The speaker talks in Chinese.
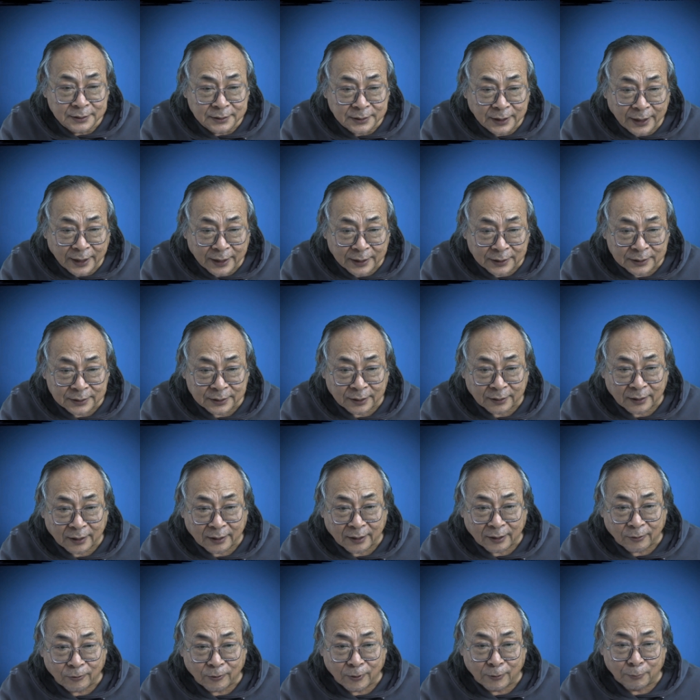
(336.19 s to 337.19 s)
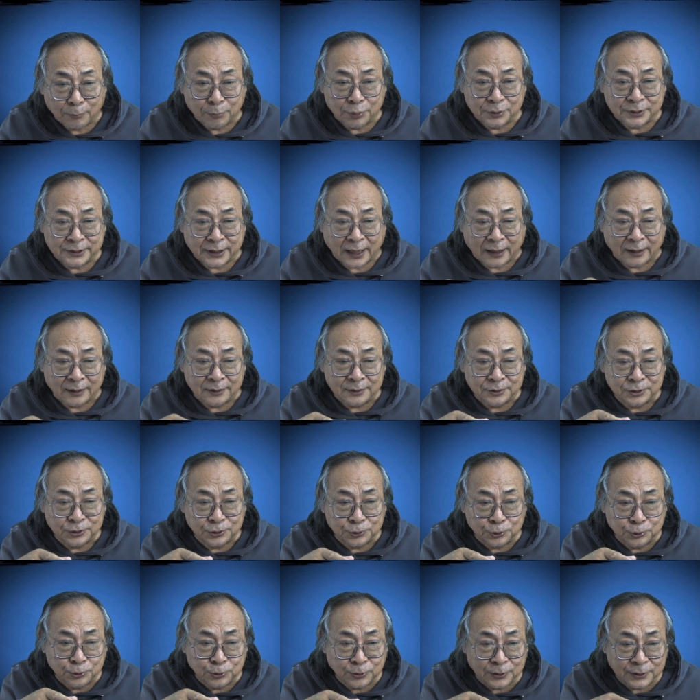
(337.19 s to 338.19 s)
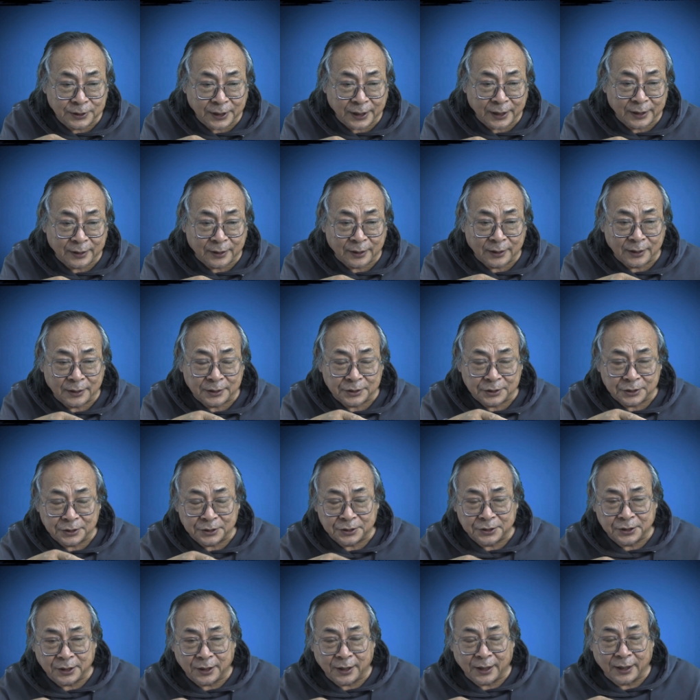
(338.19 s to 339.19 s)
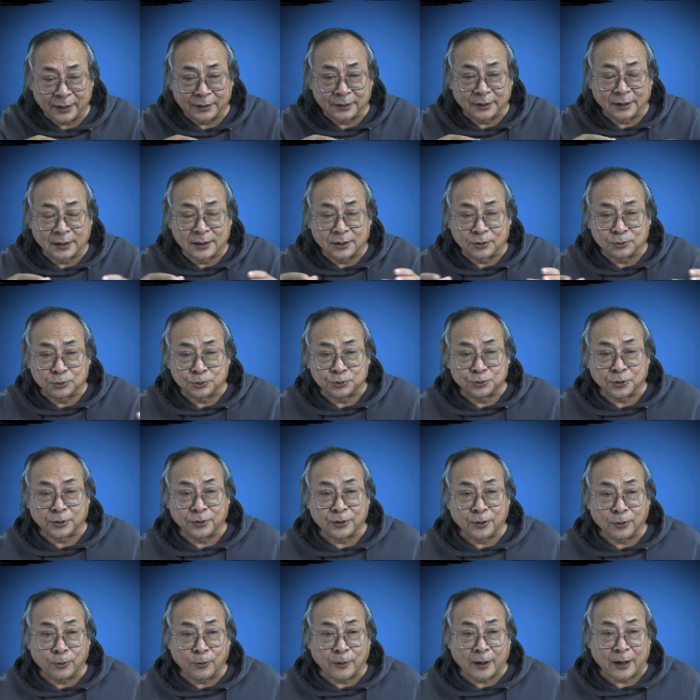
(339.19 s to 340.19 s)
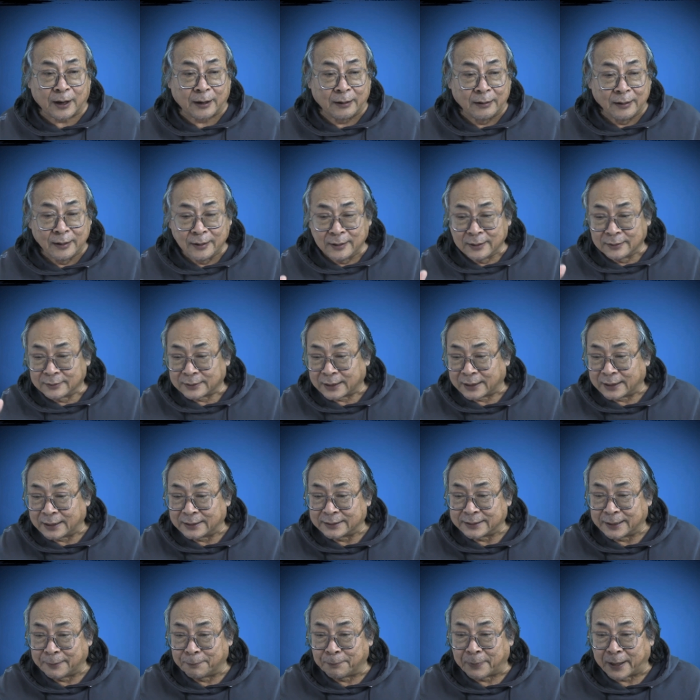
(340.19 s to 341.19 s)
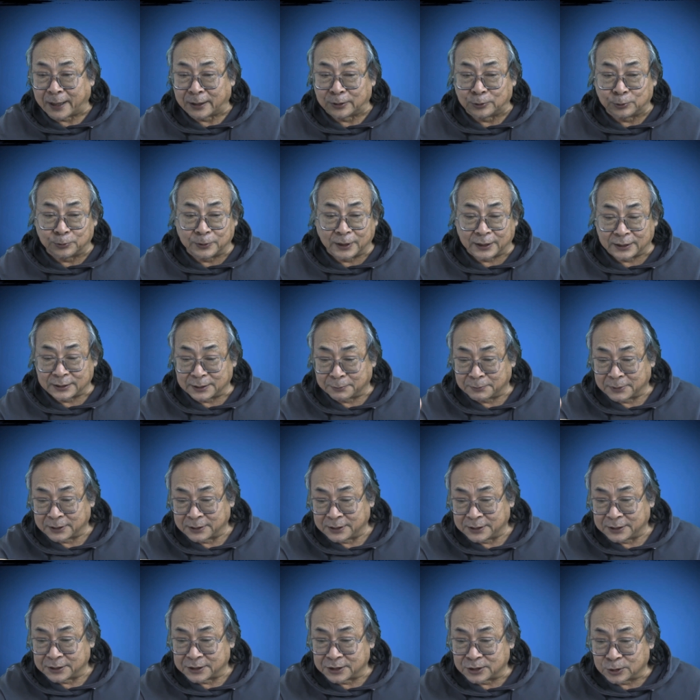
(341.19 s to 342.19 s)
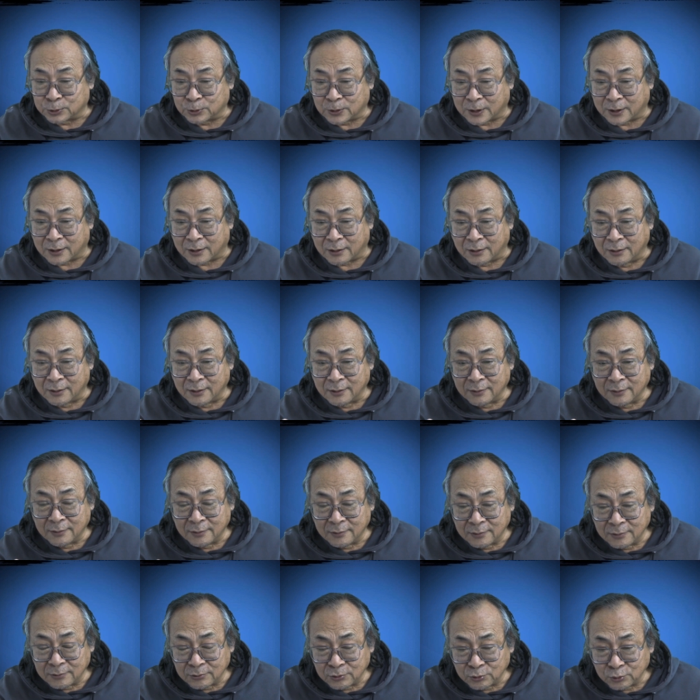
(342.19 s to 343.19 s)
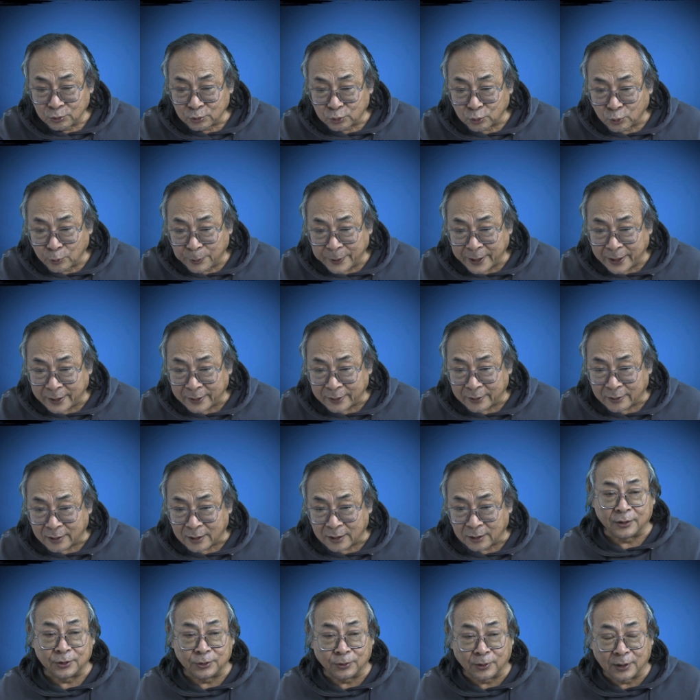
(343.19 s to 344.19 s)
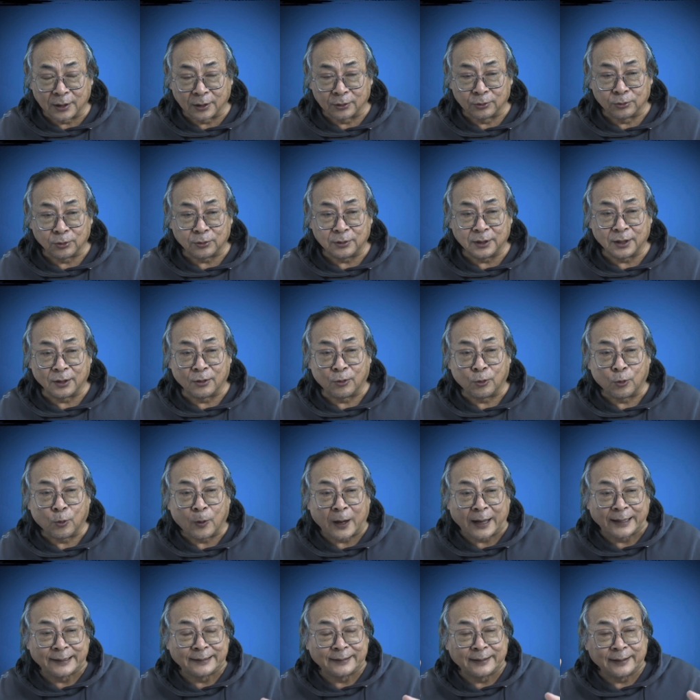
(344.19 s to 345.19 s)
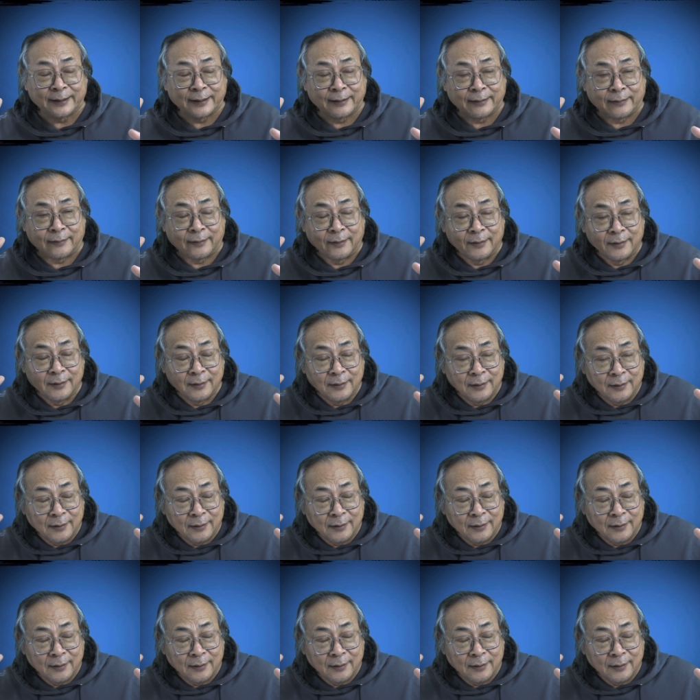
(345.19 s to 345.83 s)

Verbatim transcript: 这个事儿啊，我们不讲，就说这个一系列的各种宣传画，大家在百度呀上面一搜啊，图片里有有很多人画的这个，